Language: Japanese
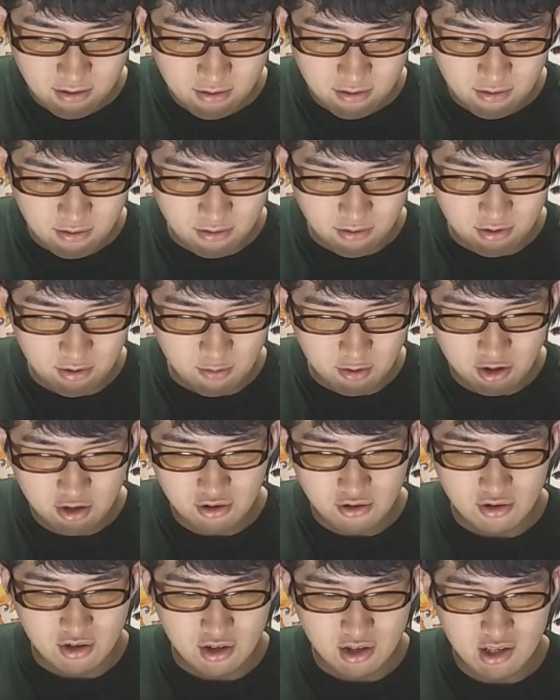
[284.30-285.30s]
もうでも2
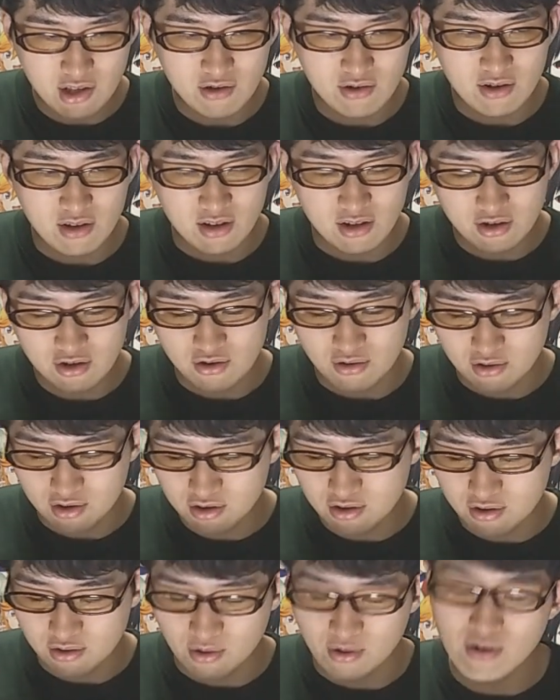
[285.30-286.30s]
2 2 3 2 4
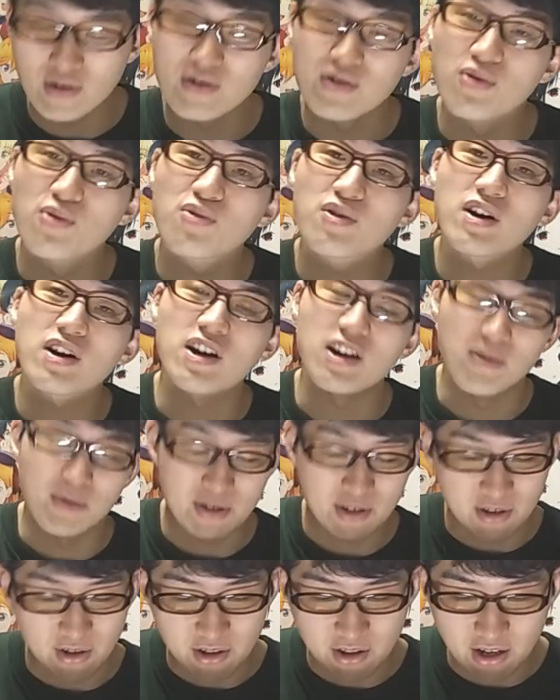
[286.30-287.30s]
2 5 4日間ありま
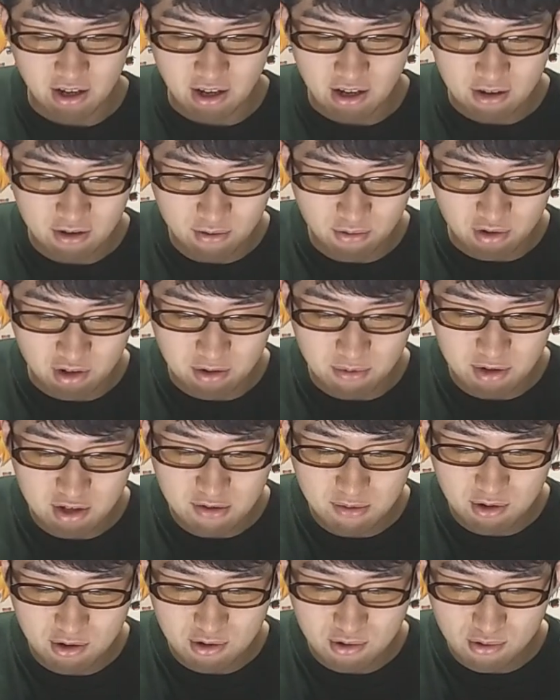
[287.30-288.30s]
すからね結構厳
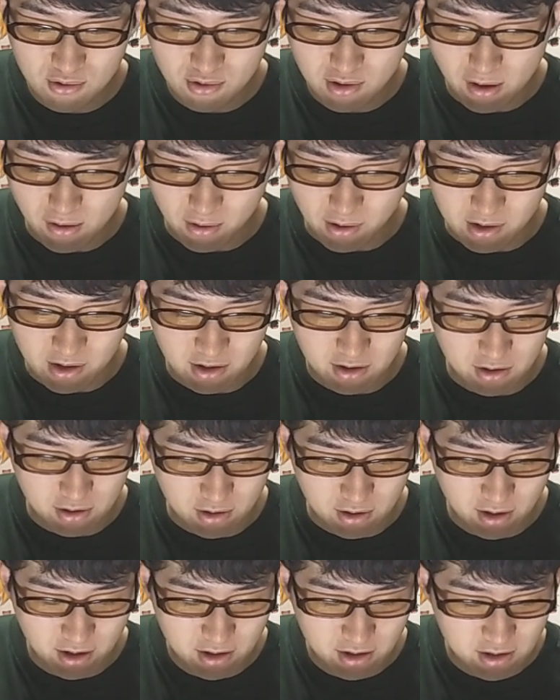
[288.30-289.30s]
しめの初動なのかなって
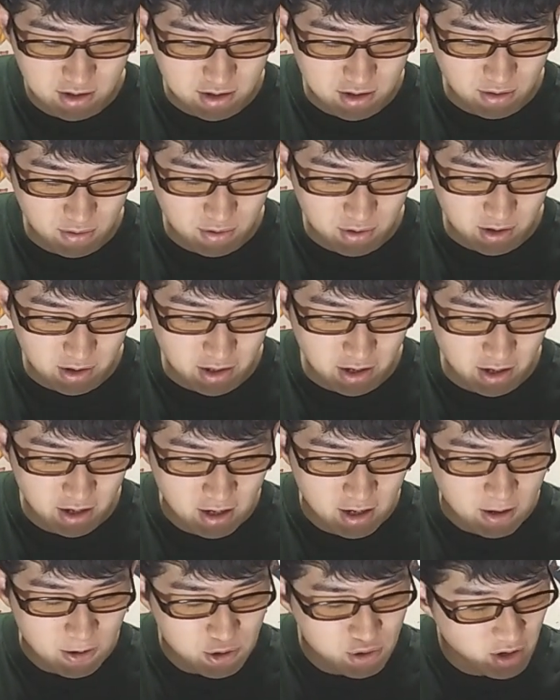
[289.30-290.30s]
意外ですねこれはね
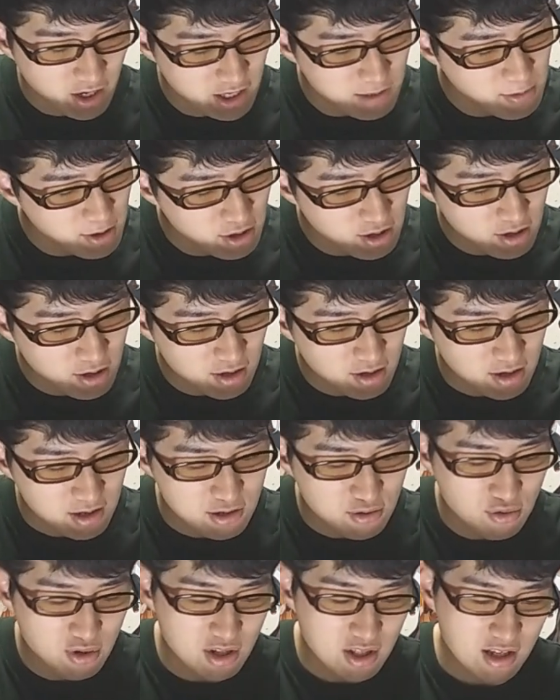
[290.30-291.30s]
ちょっとアニメ的がなんか
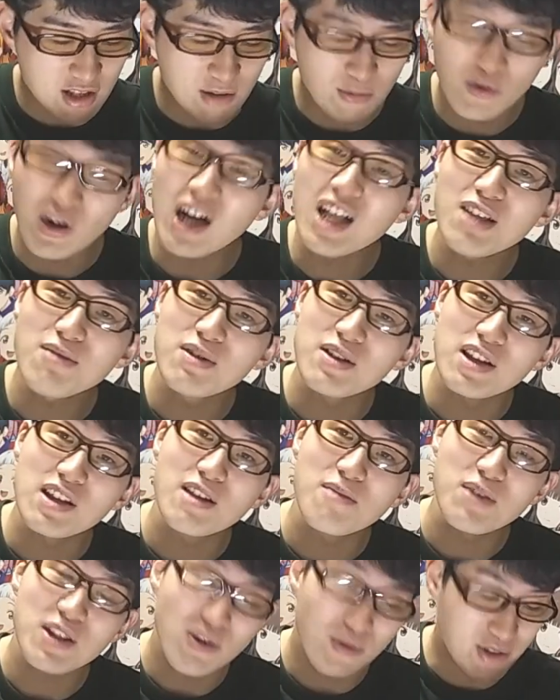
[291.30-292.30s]
すごいってきて僕アニメで、
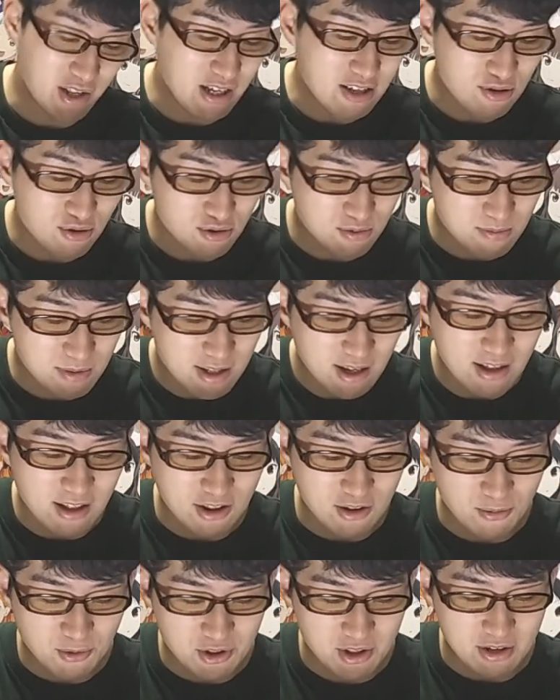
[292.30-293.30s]
ね、見たことないんでちょっと見たいな
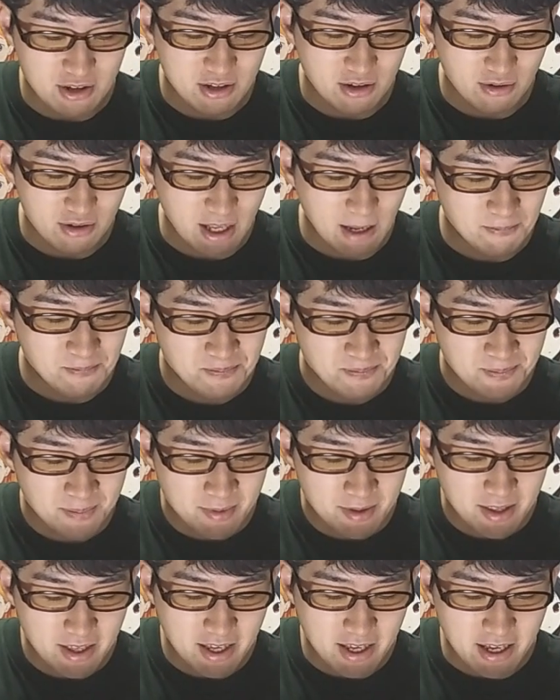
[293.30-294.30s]
と思ってるんですけどね
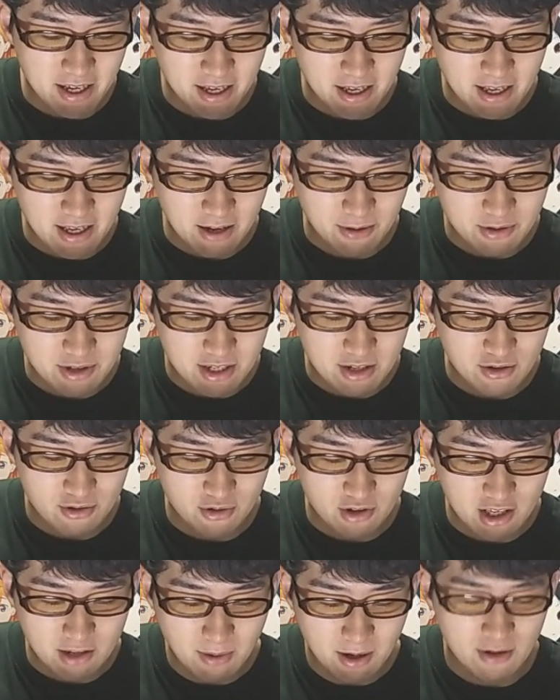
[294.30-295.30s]
えー、こちら初
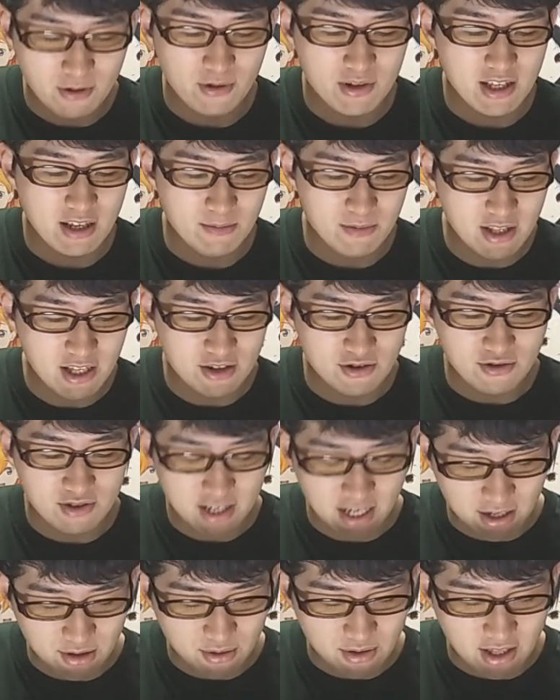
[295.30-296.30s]
動2万6000部で
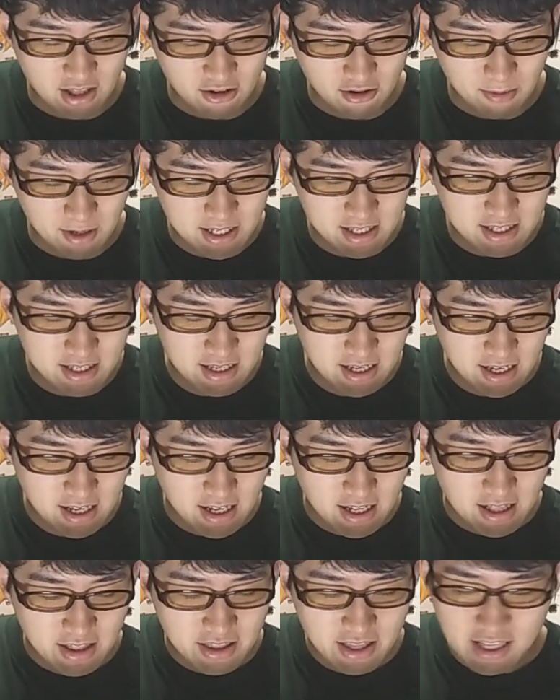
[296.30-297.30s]
13位となっております
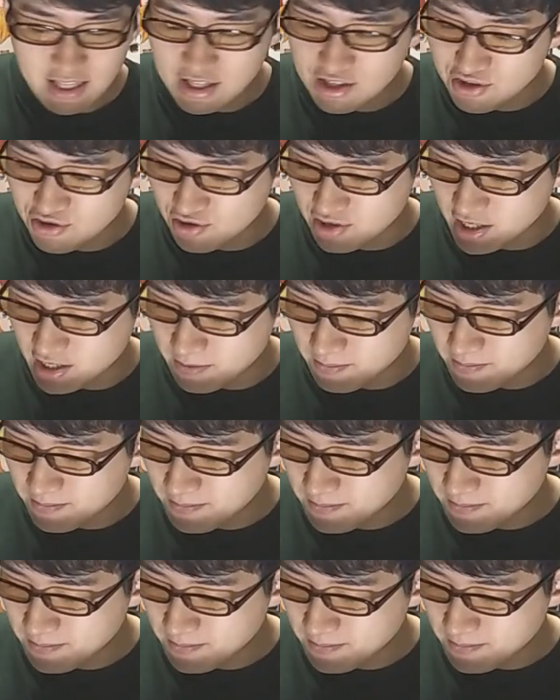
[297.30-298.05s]
で手順に